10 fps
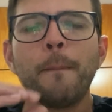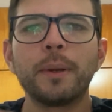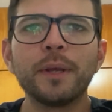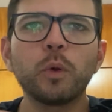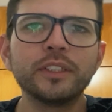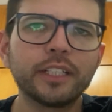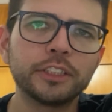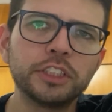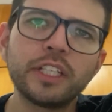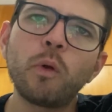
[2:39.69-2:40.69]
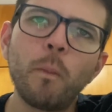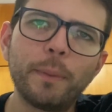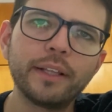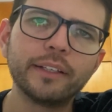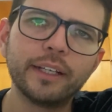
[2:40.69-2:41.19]
Primeira coisa que a gente tem que
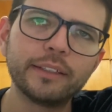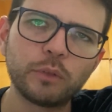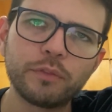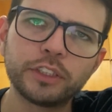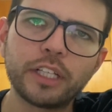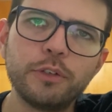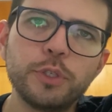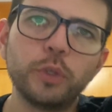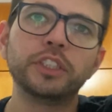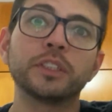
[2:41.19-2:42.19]
compreender no evangelho de hoje,